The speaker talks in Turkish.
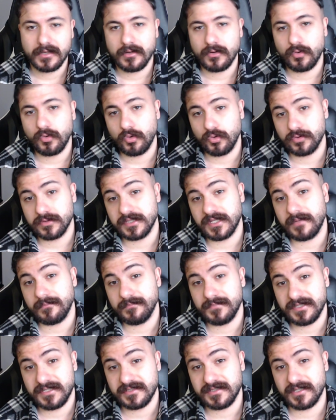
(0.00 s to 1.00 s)

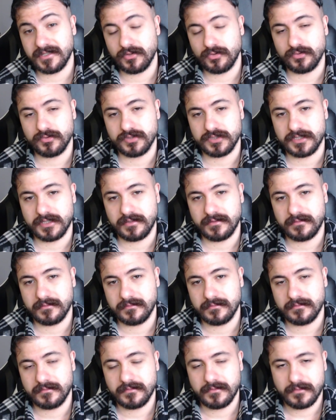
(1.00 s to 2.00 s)
Ondan bir sene önce.
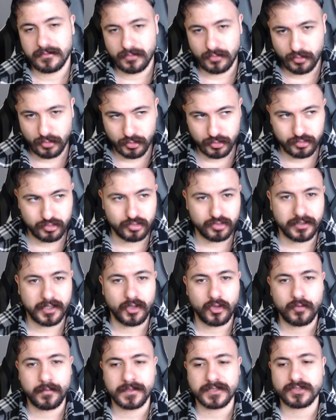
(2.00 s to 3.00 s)
Bu
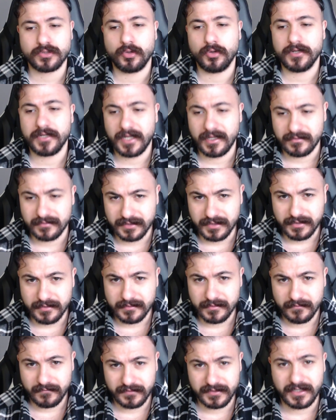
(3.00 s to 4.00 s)
Türkiye Kupası
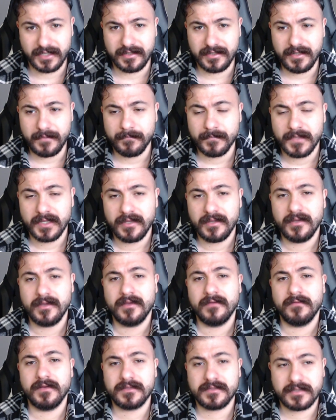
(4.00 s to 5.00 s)
oynandı finali
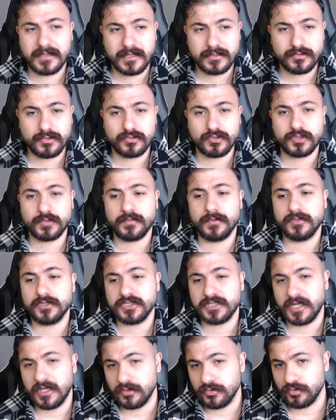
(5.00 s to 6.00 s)
ve Trabzonspor
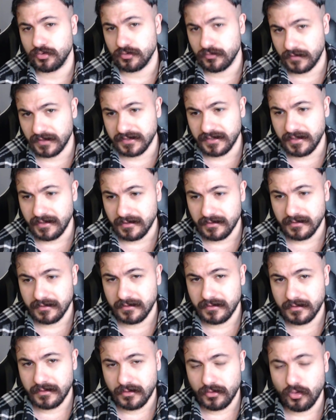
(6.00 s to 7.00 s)
Şanlıurfa'da
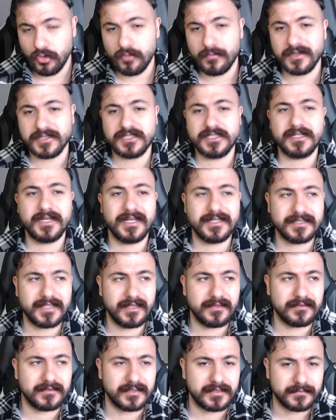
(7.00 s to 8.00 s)
o maçı
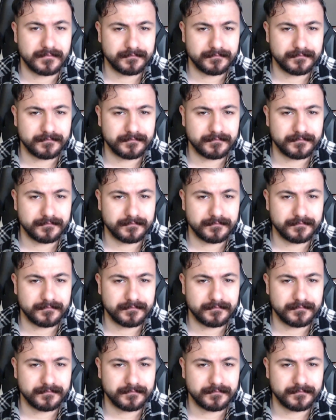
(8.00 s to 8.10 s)
kazandı.